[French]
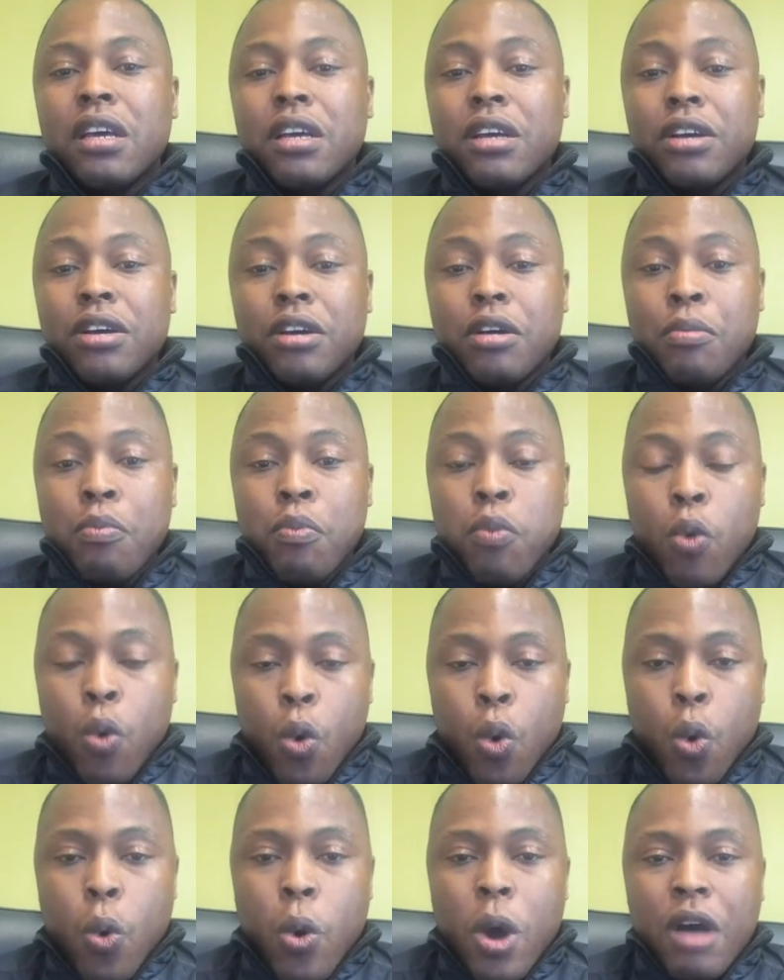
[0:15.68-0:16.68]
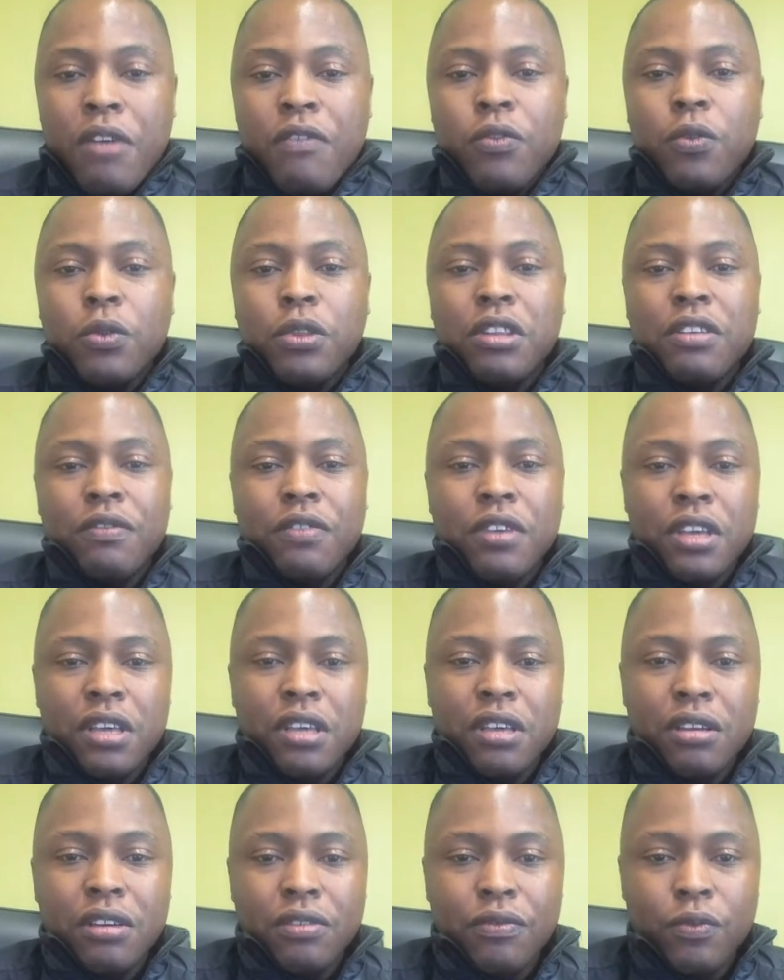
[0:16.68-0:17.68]
euh, pourquoi vous
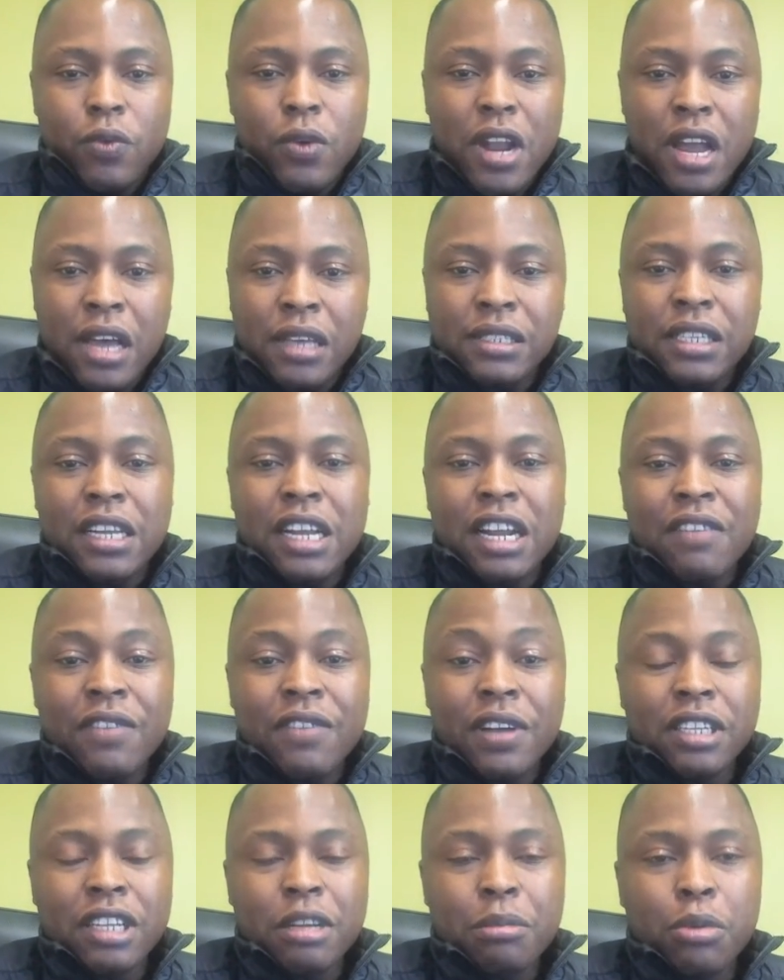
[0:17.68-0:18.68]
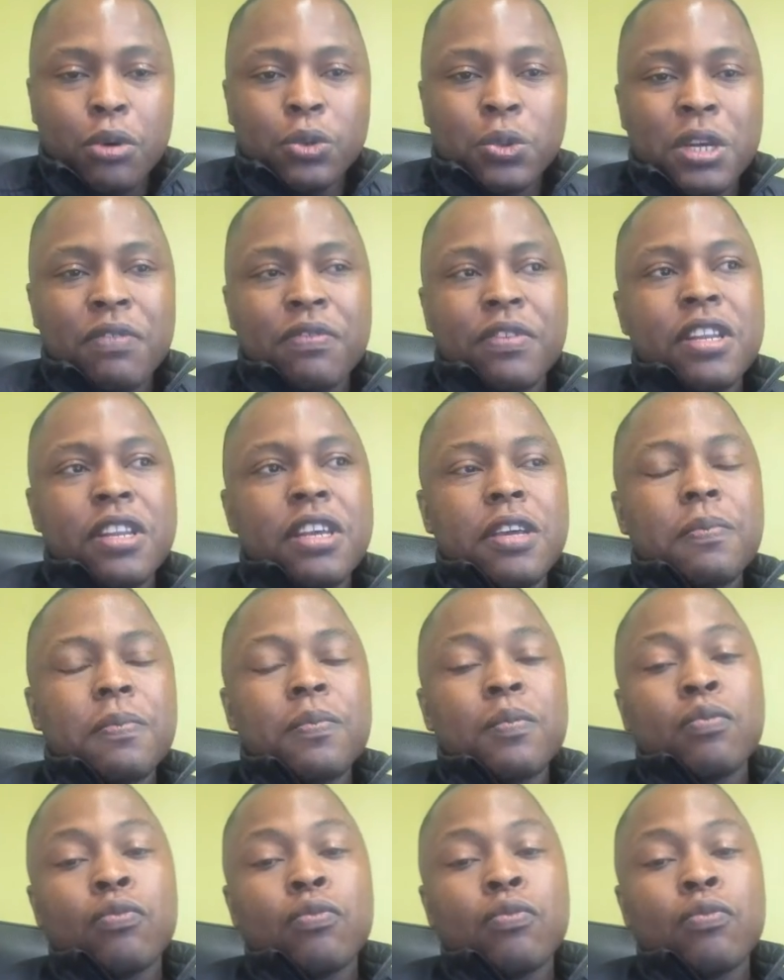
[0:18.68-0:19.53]
devez vous lancer dans la vente des produits affiliés.